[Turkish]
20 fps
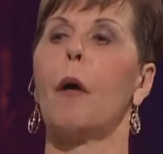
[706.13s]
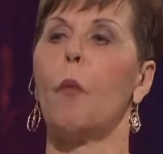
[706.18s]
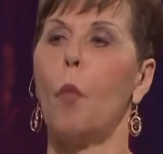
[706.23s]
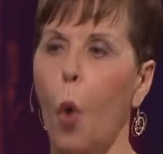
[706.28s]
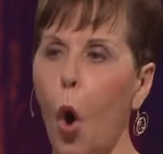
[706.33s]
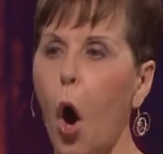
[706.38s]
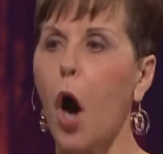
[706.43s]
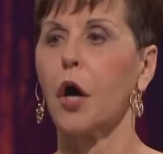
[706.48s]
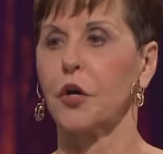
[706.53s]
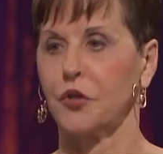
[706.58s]

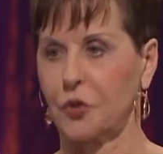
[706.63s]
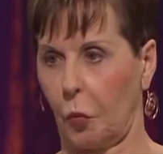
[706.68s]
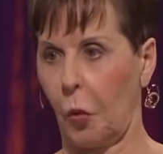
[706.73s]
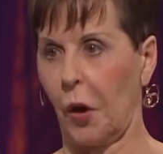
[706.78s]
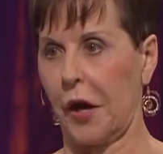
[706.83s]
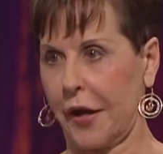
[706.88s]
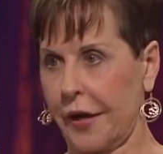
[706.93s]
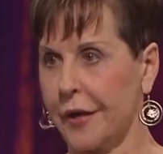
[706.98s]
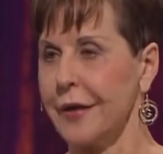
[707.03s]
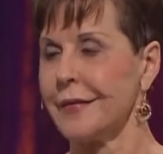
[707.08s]
Çünkü
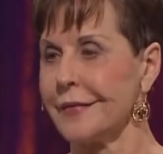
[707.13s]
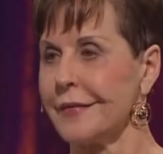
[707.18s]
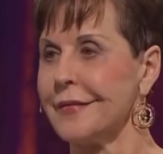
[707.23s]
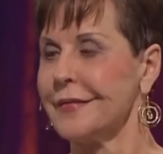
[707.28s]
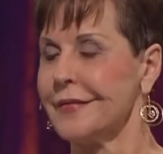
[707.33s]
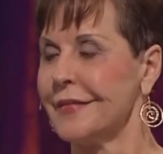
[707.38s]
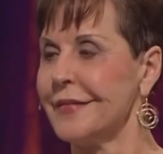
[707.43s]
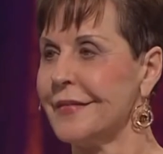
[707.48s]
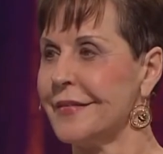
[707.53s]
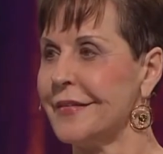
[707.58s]
o
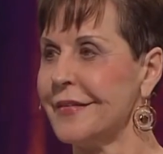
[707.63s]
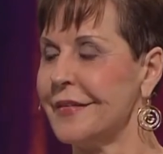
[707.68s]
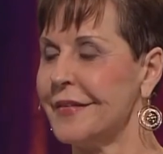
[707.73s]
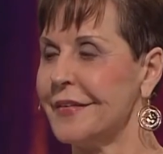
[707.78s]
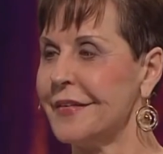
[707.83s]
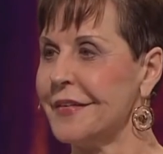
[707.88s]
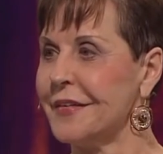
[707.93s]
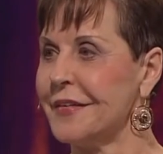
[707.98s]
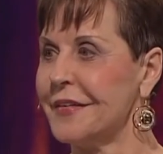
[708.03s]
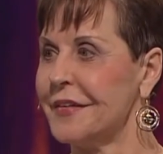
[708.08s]
beni
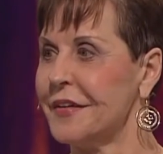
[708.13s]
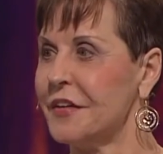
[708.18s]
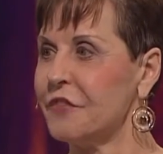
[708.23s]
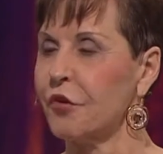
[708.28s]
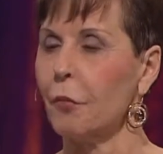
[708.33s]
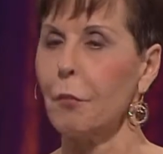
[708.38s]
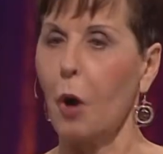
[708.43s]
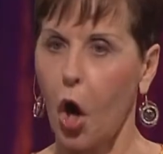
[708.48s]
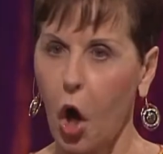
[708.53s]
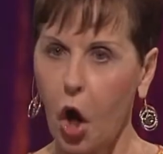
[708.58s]

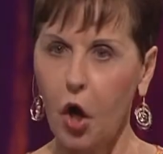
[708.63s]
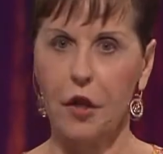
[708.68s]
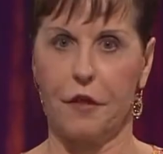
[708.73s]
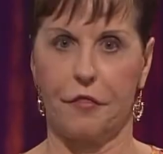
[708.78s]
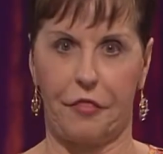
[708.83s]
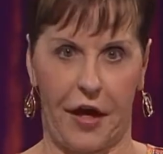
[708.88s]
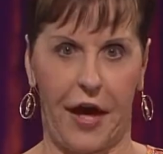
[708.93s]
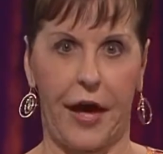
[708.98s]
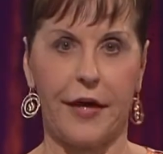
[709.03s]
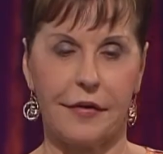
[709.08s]
bugün
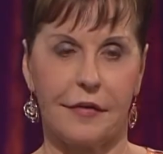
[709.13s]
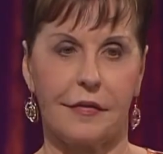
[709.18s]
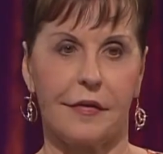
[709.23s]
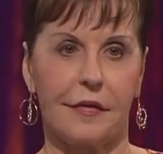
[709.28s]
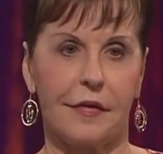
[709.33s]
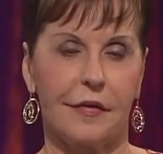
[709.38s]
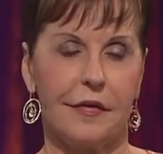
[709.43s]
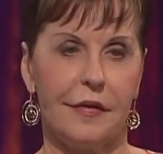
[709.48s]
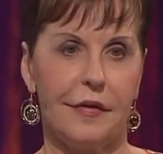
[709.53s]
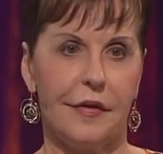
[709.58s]

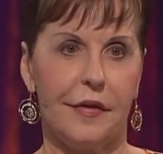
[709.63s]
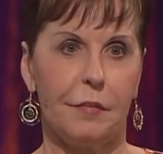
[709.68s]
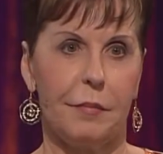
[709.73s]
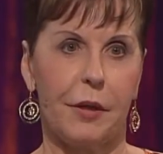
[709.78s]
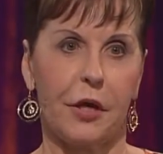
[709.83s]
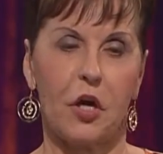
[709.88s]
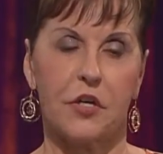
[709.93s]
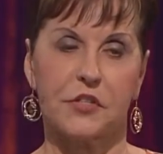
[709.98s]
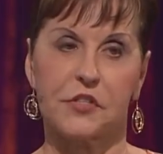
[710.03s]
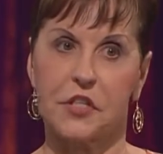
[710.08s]
olduğum
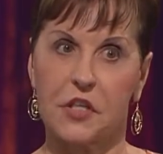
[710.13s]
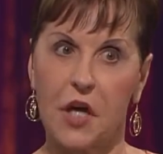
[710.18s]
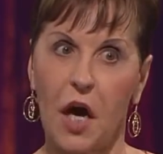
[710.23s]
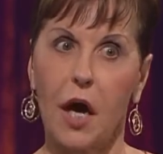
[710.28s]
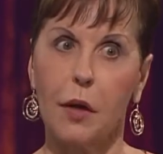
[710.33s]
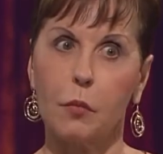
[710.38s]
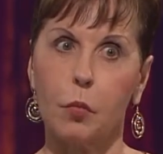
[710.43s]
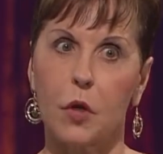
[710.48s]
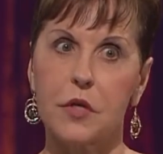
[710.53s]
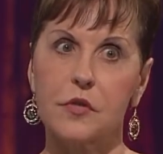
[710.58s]
insan
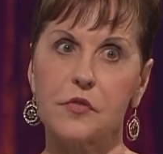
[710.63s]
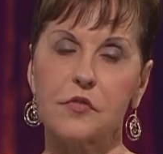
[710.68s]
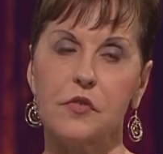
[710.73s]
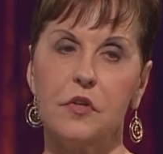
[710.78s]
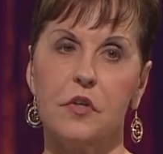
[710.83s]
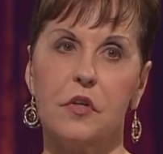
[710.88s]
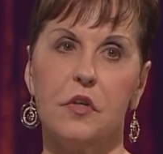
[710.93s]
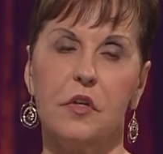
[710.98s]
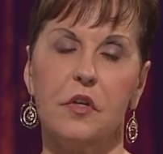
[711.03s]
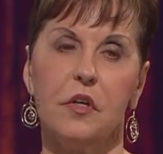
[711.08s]

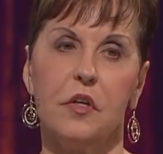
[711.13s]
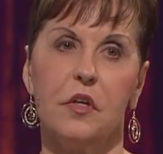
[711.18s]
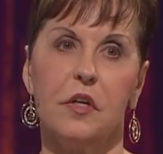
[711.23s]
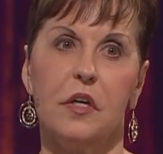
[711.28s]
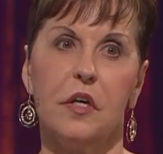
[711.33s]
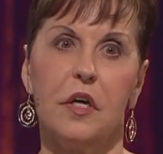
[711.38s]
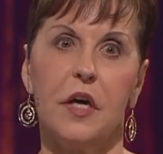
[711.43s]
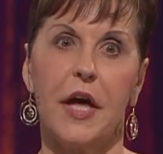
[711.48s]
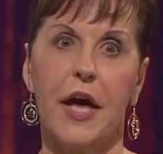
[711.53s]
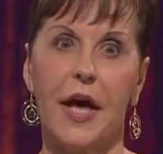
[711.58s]
haline
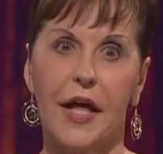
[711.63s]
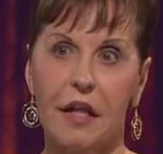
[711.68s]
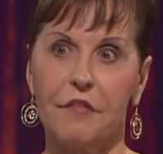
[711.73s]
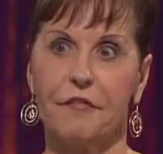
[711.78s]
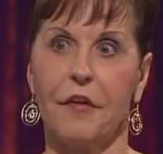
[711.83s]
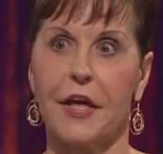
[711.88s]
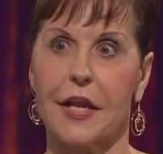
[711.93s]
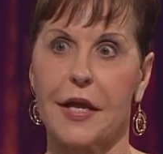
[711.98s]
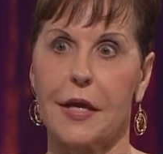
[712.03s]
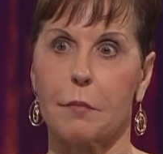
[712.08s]

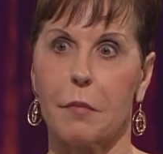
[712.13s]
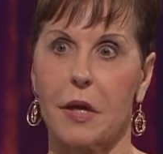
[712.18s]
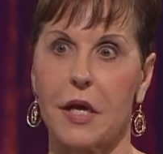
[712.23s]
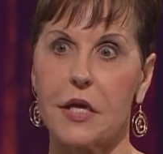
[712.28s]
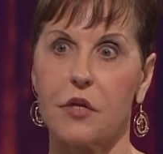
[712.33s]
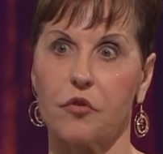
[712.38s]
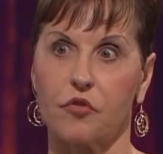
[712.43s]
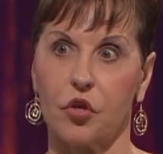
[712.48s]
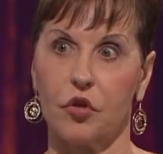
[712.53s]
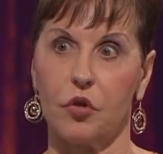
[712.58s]

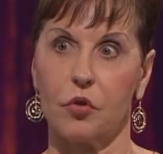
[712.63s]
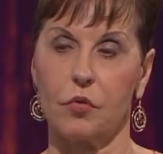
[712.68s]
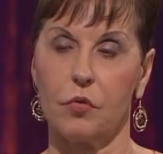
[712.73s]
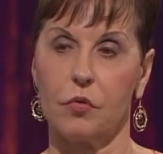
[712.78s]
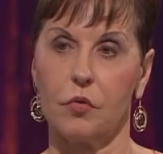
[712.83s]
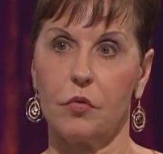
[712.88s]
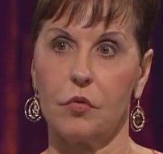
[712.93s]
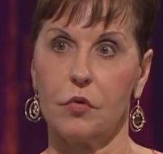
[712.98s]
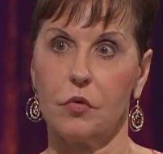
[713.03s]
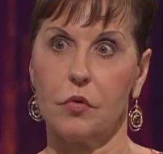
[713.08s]
getirmek
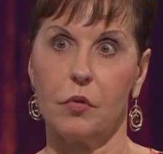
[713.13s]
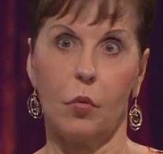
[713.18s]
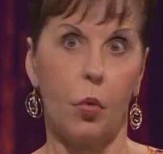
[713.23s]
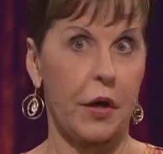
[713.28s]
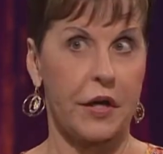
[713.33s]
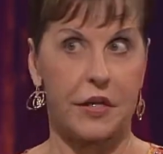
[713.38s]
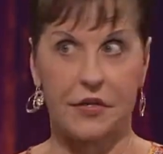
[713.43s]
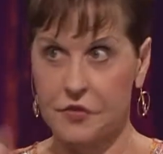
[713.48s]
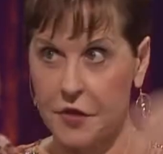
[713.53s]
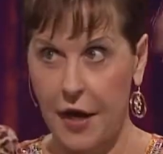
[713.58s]
istiyordu.
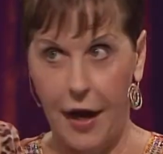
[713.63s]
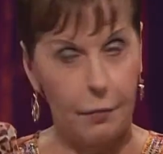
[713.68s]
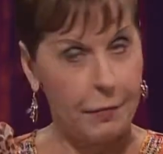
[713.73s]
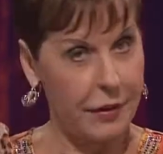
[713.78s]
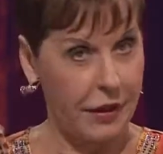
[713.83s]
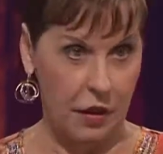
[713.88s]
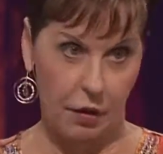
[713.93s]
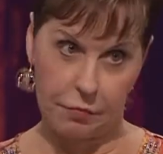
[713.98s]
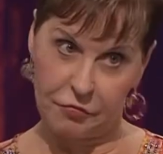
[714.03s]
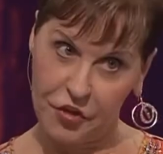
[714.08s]
Ama
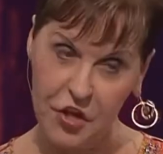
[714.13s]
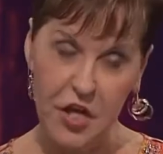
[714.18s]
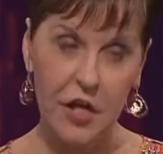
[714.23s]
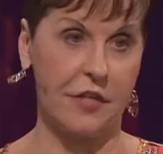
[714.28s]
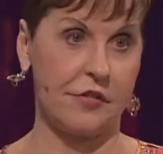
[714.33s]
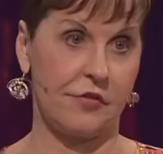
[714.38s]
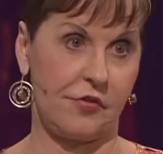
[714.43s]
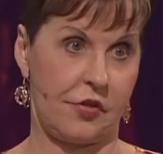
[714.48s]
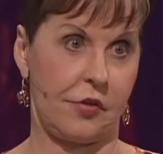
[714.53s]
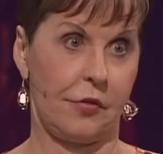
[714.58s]

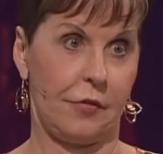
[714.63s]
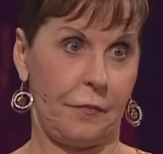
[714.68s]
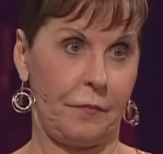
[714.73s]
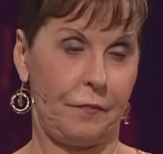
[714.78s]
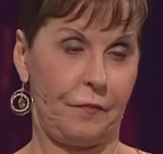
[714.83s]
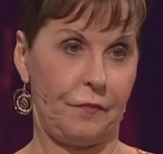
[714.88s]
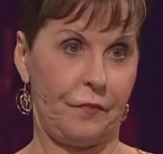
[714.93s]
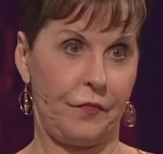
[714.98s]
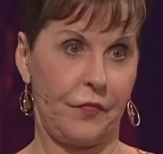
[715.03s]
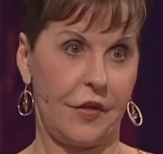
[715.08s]
ilerlemekten
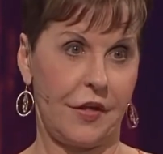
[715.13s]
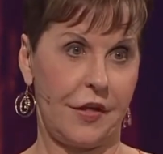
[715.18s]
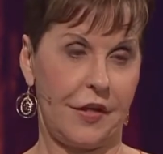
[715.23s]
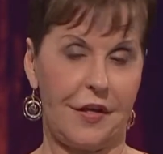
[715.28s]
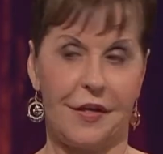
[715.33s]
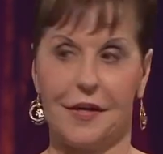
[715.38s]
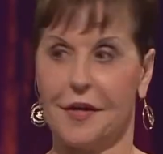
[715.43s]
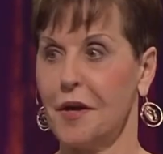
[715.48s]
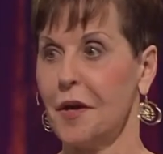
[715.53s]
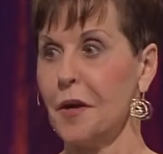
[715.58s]
korkarız.
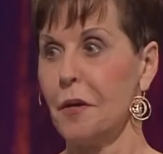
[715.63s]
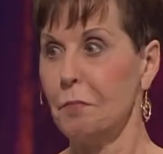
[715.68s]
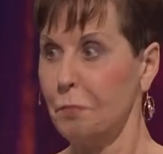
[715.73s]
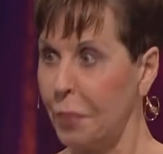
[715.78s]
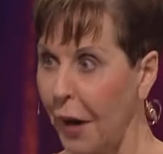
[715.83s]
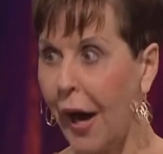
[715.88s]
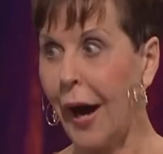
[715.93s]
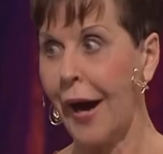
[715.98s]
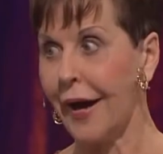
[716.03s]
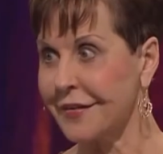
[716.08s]

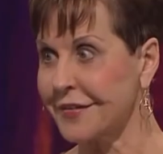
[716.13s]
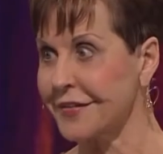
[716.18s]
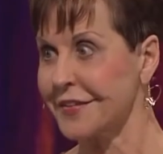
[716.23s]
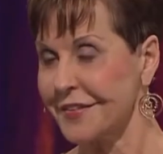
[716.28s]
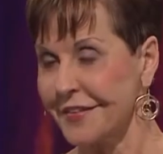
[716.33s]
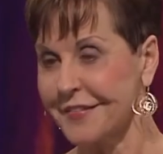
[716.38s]
Sonra